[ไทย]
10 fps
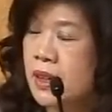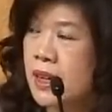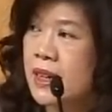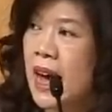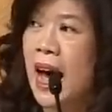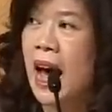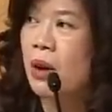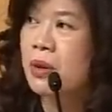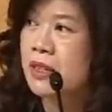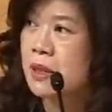เดือน
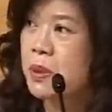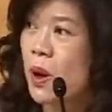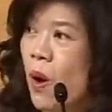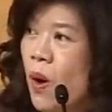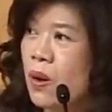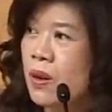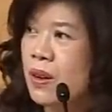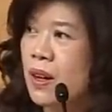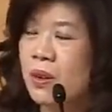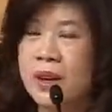9เดือน
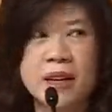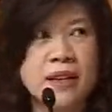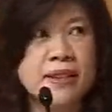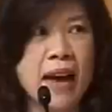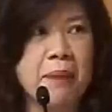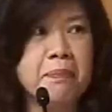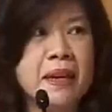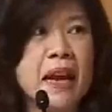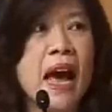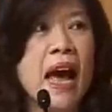12แล้วก็เดือน3
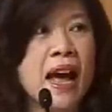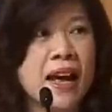ปีหน้า